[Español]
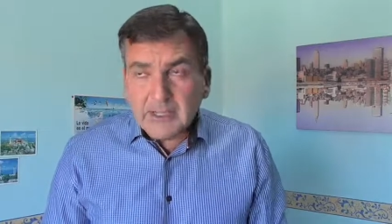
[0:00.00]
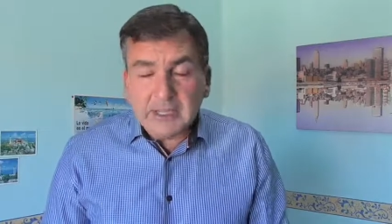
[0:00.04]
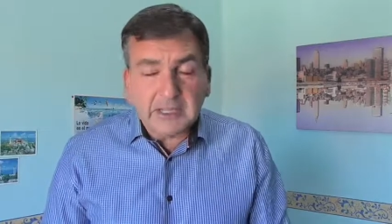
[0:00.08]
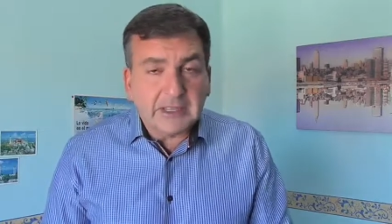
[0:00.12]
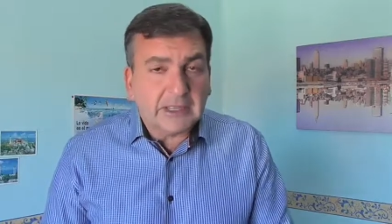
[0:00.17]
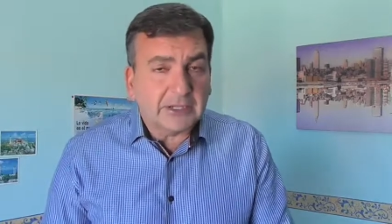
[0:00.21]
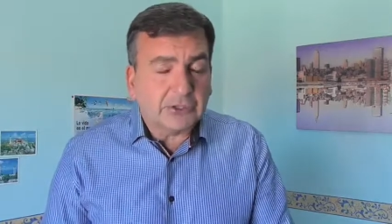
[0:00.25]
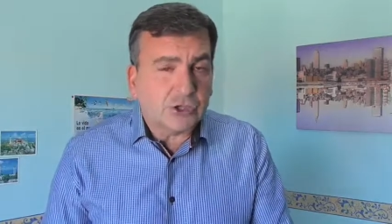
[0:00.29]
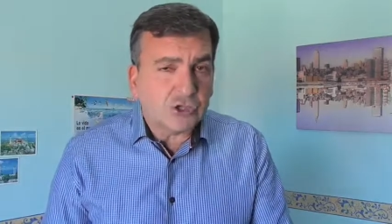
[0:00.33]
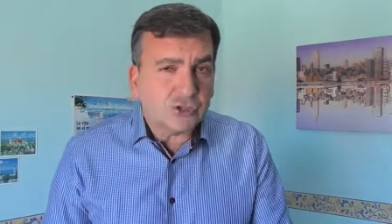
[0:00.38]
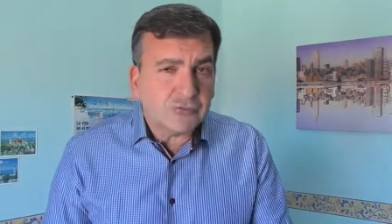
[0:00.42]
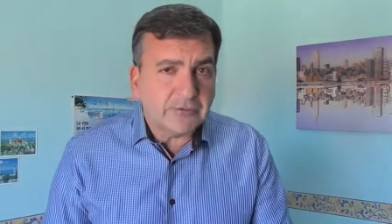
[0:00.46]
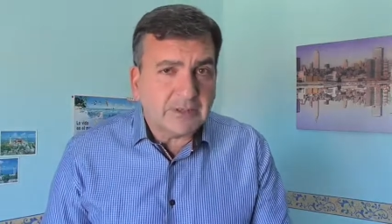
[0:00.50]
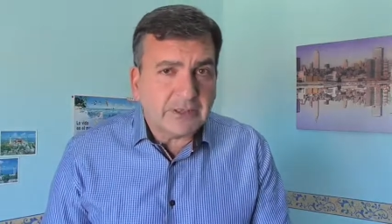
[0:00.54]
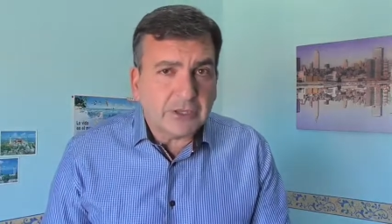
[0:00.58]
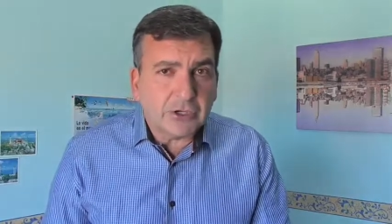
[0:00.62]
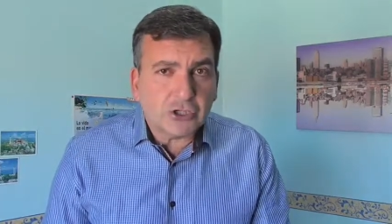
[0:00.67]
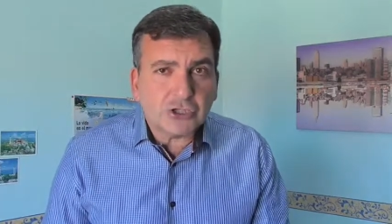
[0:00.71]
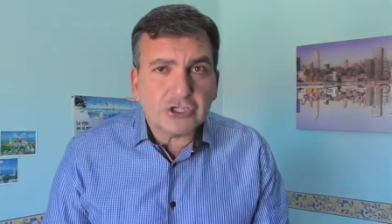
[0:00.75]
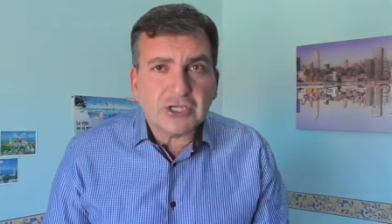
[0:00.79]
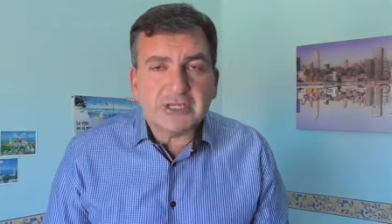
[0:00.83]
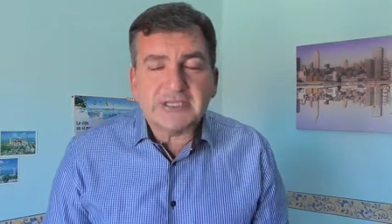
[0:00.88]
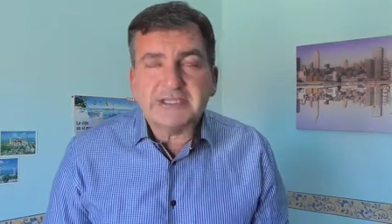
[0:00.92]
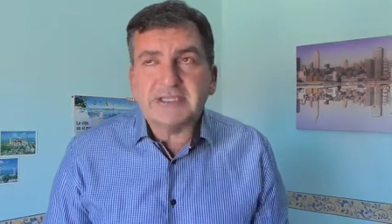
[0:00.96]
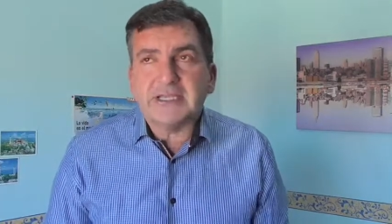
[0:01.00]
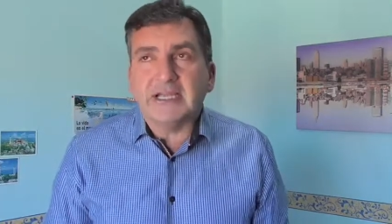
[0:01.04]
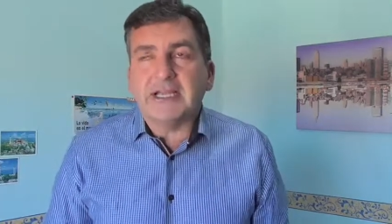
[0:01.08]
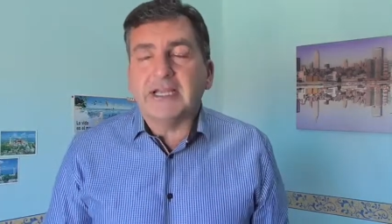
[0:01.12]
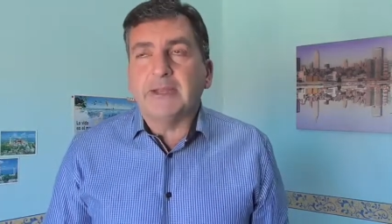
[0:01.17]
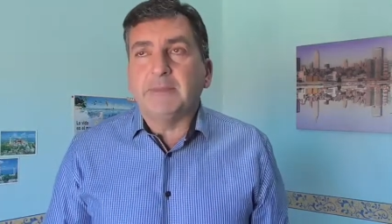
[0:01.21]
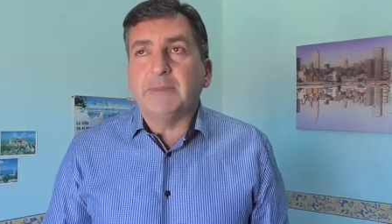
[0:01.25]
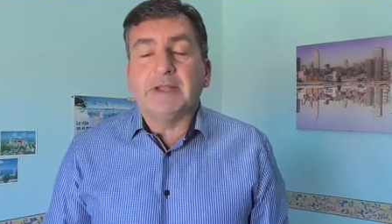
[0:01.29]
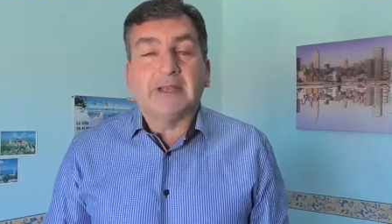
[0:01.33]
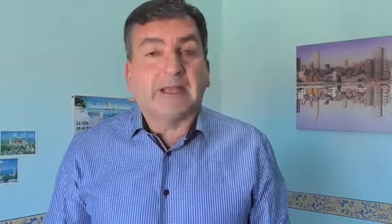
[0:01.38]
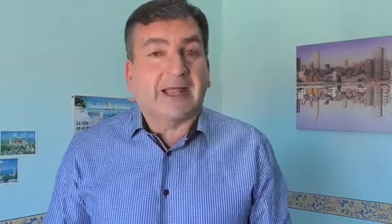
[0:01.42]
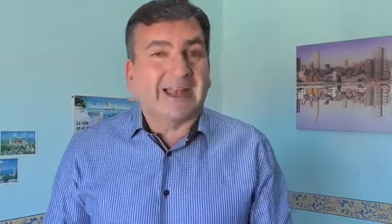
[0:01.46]
y ciertos vídeos se
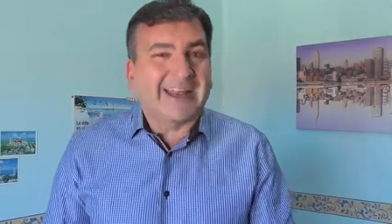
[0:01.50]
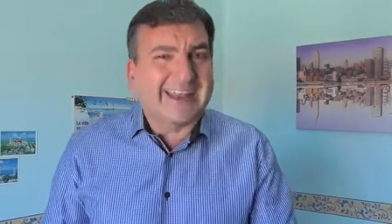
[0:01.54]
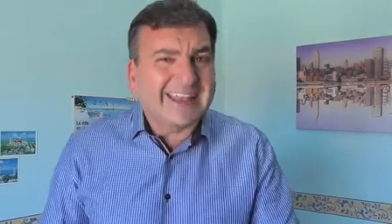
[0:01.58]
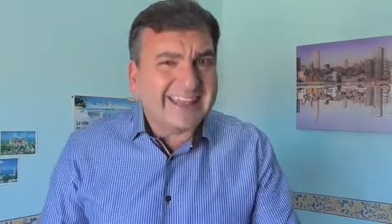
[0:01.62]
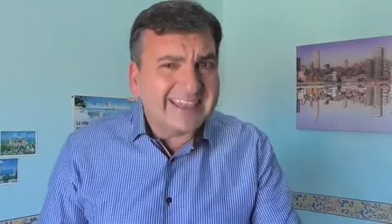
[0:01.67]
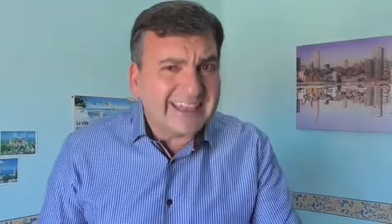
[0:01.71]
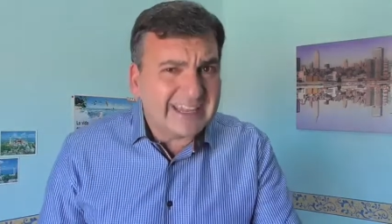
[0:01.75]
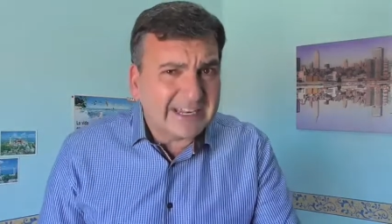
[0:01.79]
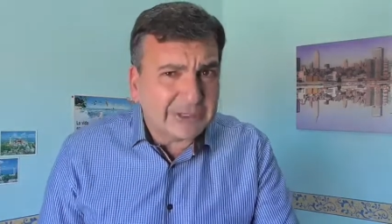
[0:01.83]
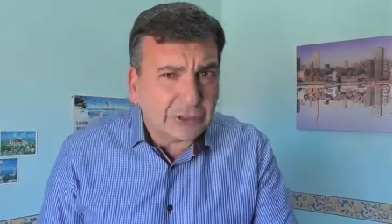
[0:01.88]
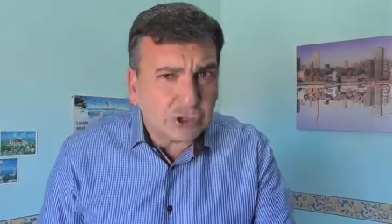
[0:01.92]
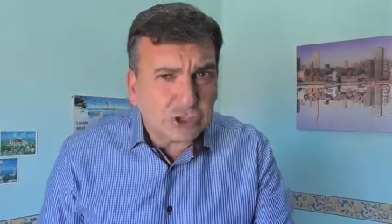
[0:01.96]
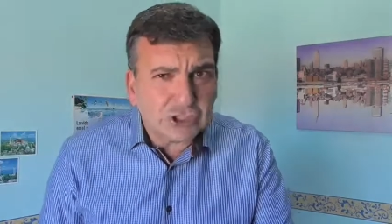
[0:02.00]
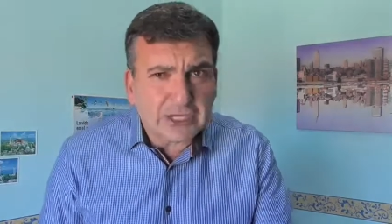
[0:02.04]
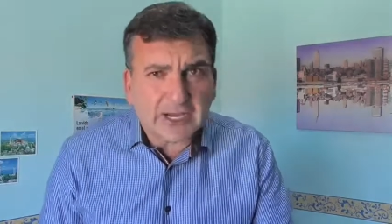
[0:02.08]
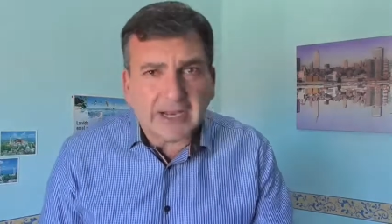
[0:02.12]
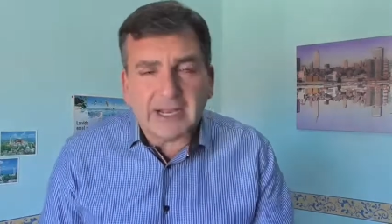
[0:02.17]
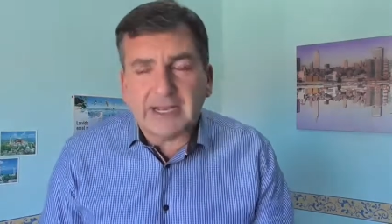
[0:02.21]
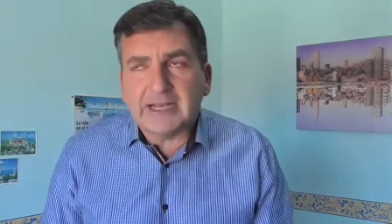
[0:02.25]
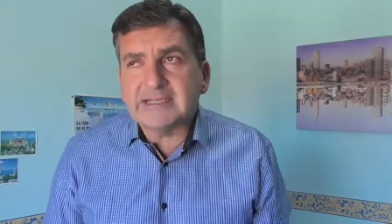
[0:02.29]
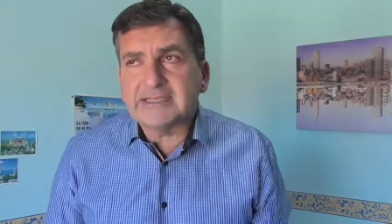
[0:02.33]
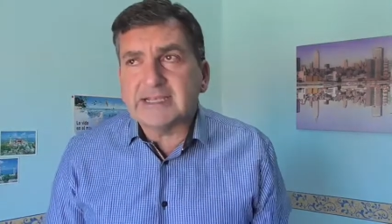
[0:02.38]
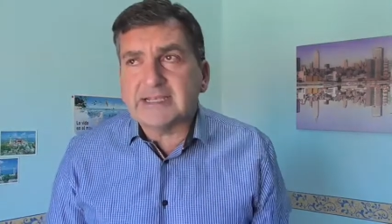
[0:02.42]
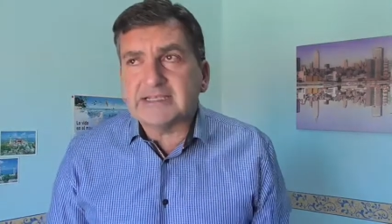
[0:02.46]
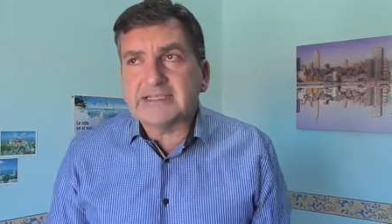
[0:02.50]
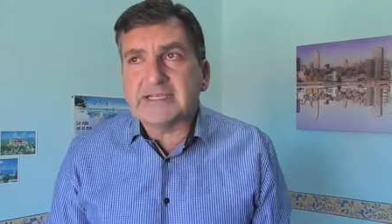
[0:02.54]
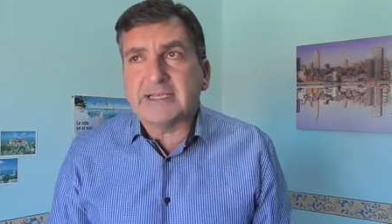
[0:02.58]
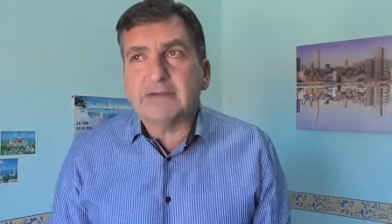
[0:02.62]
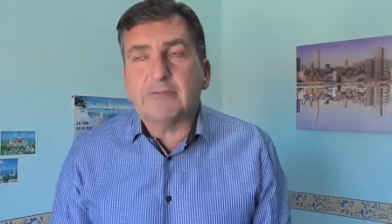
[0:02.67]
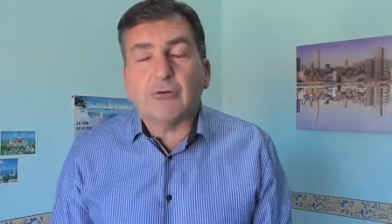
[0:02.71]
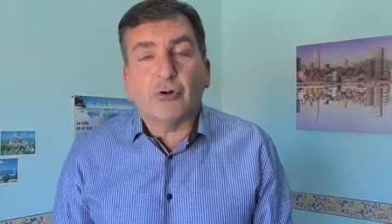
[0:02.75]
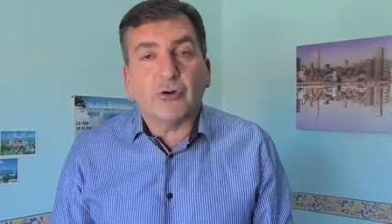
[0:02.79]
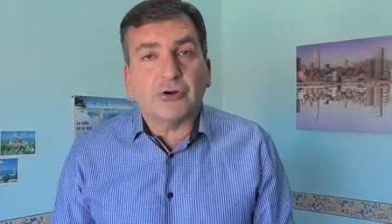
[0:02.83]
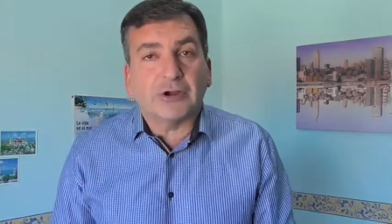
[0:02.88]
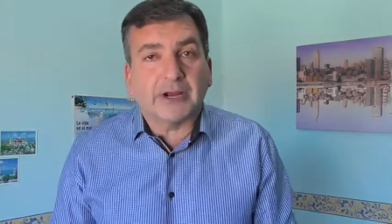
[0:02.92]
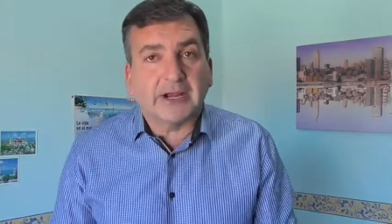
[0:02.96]
eliminan, y ciertos canales se
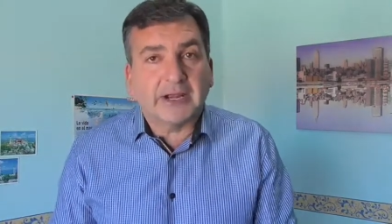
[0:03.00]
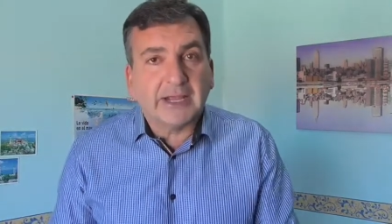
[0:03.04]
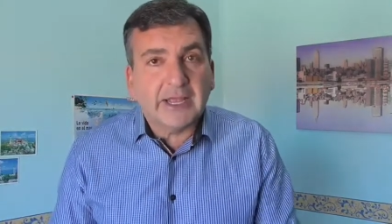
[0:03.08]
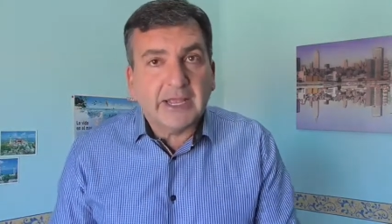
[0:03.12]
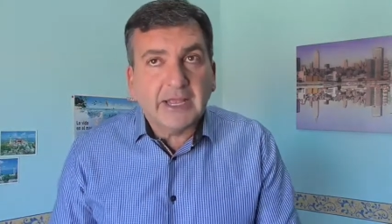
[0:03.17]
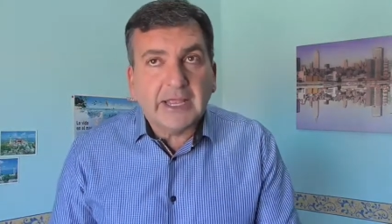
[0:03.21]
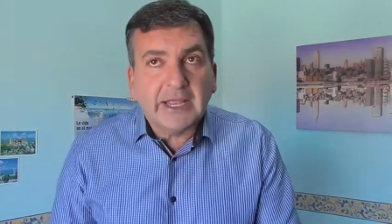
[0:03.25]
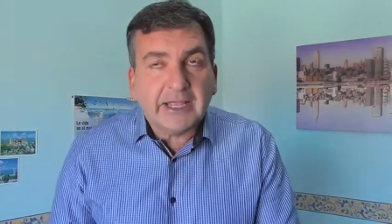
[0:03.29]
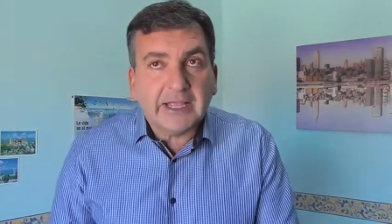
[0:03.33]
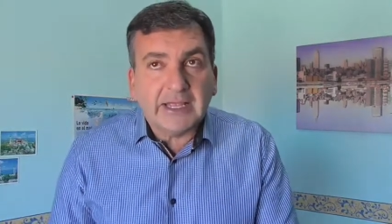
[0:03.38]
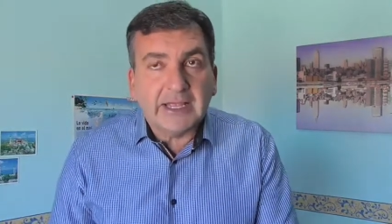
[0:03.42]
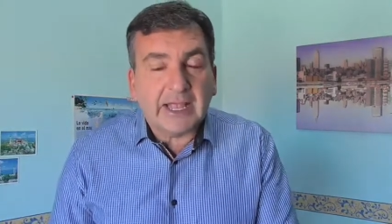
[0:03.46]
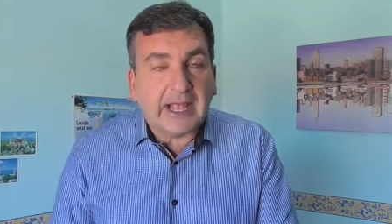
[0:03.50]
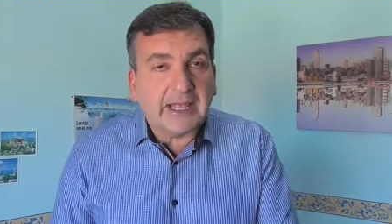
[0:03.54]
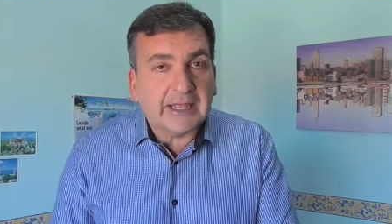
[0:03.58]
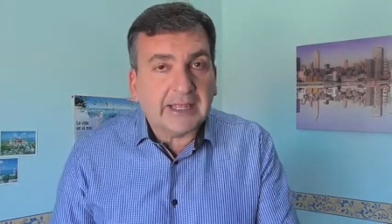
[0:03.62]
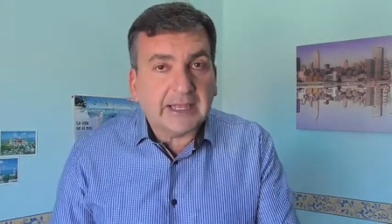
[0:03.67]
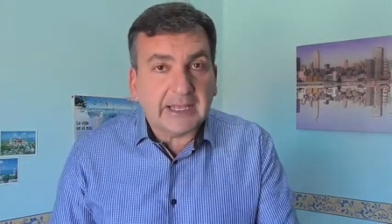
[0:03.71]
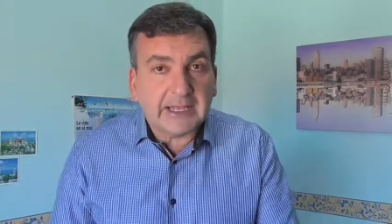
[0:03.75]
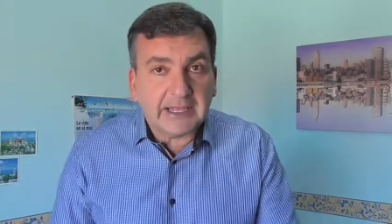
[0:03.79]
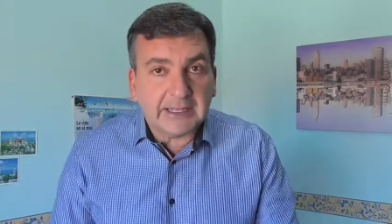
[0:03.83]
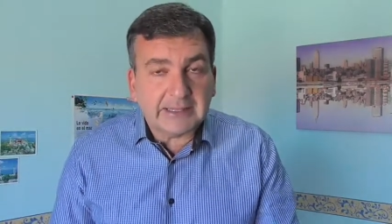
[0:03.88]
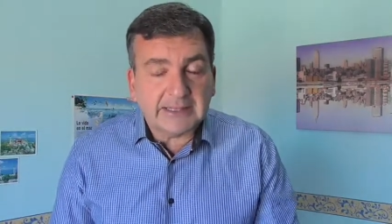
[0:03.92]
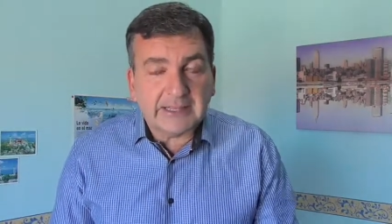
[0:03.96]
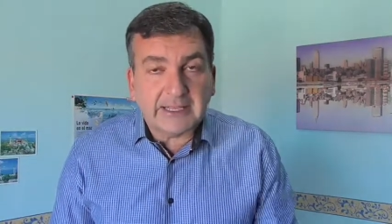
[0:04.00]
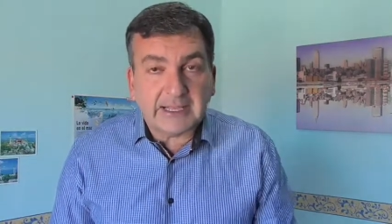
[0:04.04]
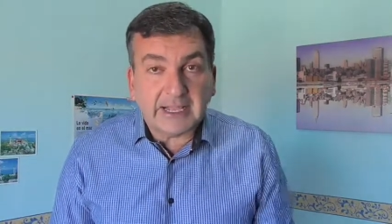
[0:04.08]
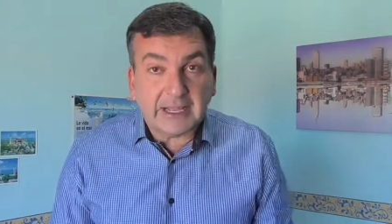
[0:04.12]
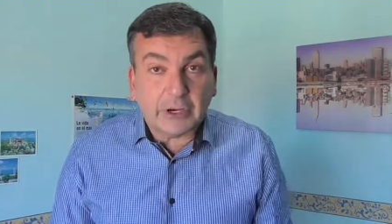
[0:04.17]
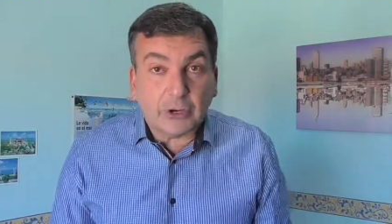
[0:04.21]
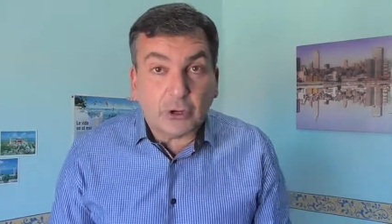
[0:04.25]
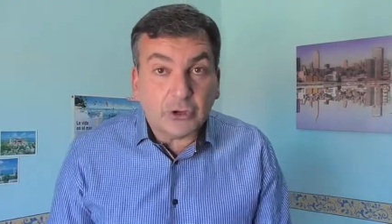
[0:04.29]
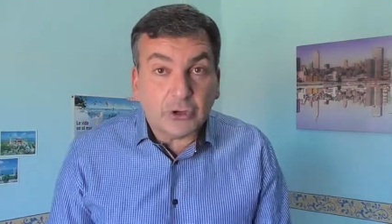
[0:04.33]
borran, y hay gente que